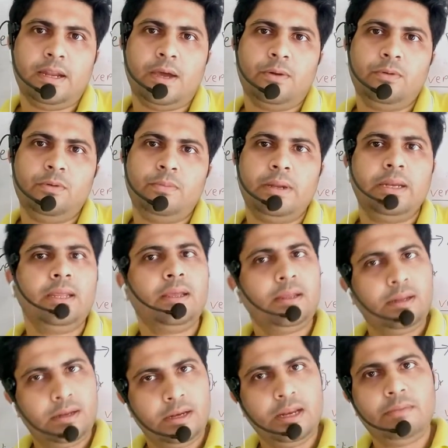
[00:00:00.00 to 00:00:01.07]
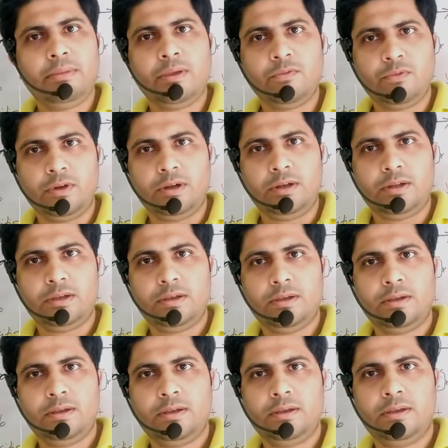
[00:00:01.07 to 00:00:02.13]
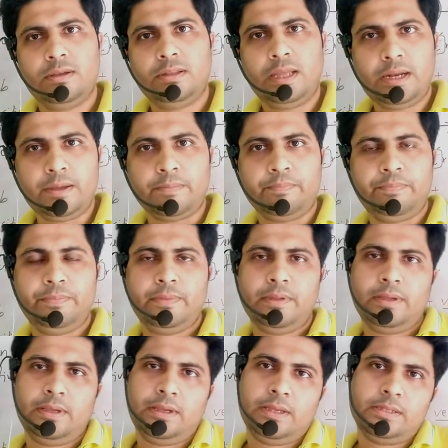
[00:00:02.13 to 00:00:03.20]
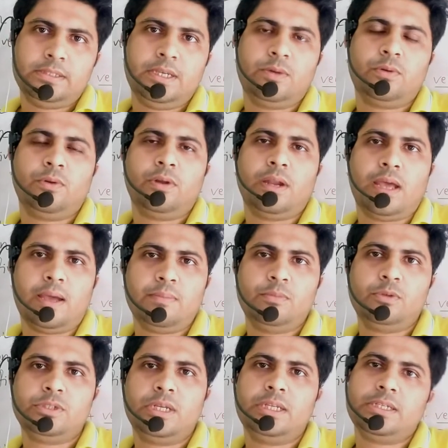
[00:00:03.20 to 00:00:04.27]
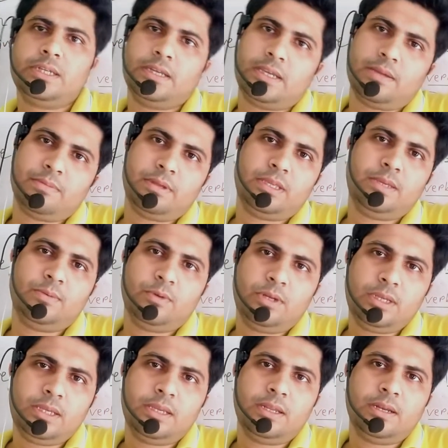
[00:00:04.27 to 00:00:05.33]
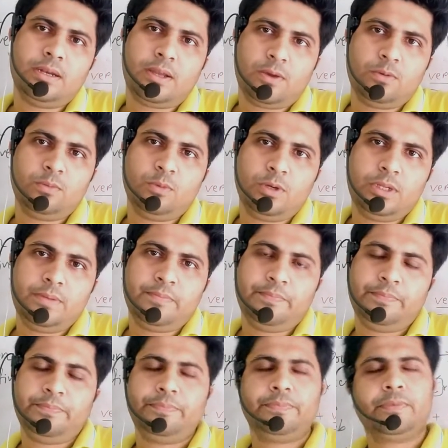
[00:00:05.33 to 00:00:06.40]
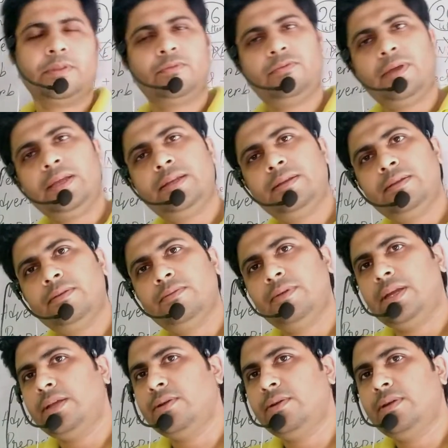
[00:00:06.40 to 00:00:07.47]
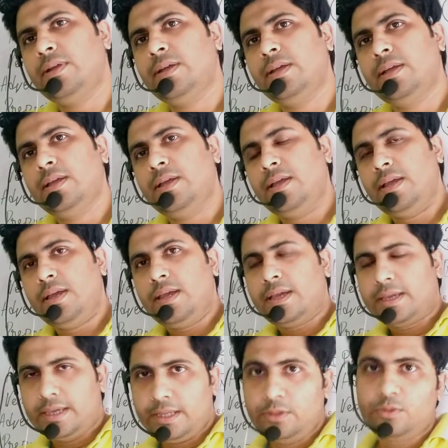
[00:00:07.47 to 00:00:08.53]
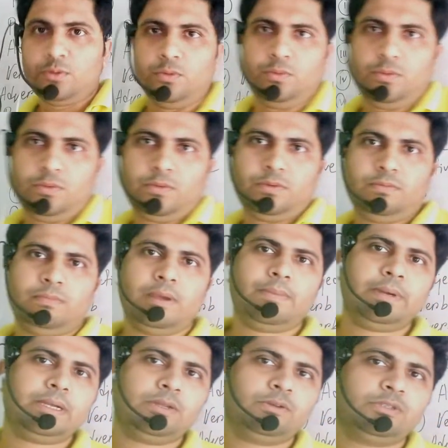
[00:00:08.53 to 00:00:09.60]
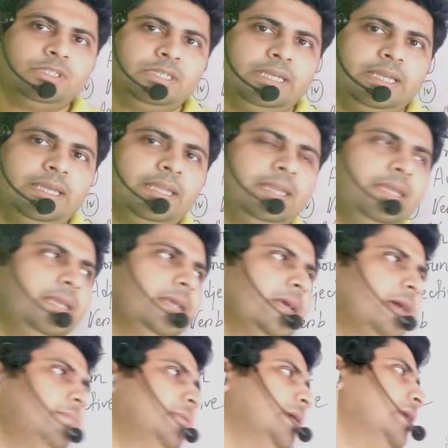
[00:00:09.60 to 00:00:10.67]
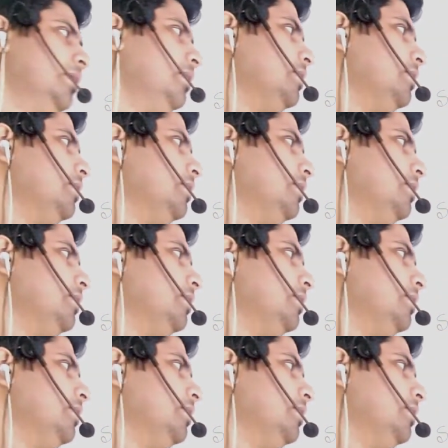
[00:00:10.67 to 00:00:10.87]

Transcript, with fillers: নাউন মানে নেমিং ওয়ার্ড তাই না যে কোনো নাম বোঝালে সেটাকে আমরা কি বলি নাউন বলি ফাইন ভেরি গুড কিন্তু ব্যাপারটা হচ্ছে এখানে আমরা